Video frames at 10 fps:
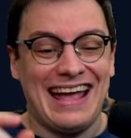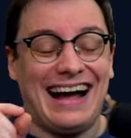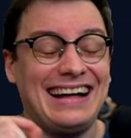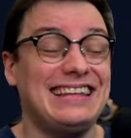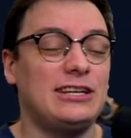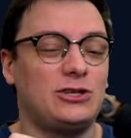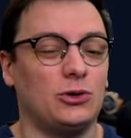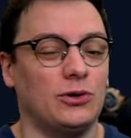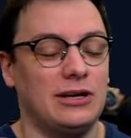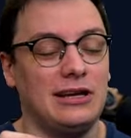
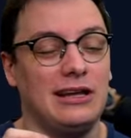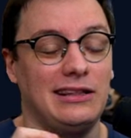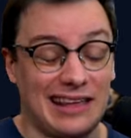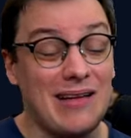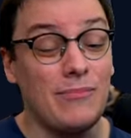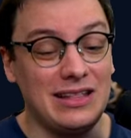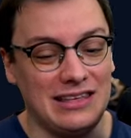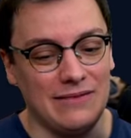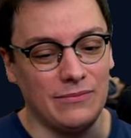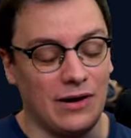Adesso entrambi i
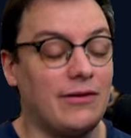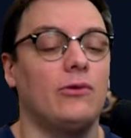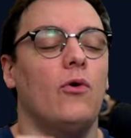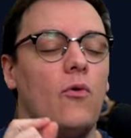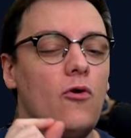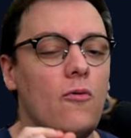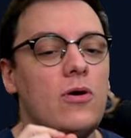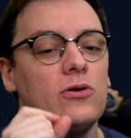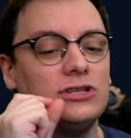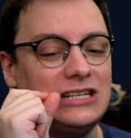team avranno un
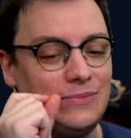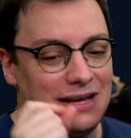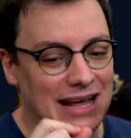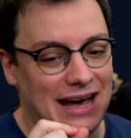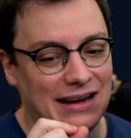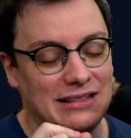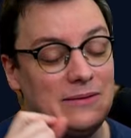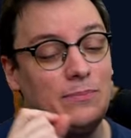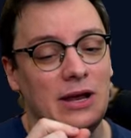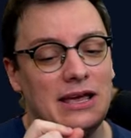numero similare di
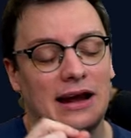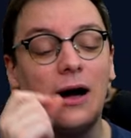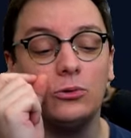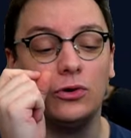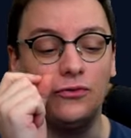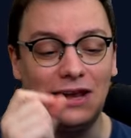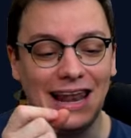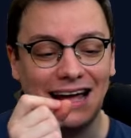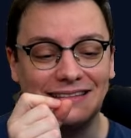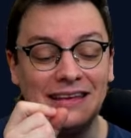player
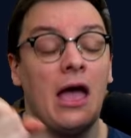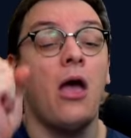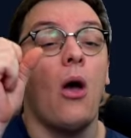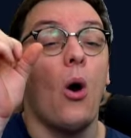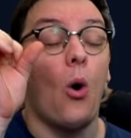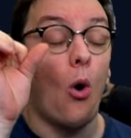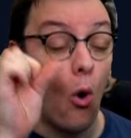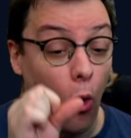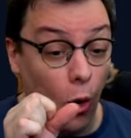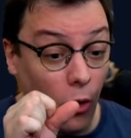autofillati
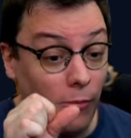o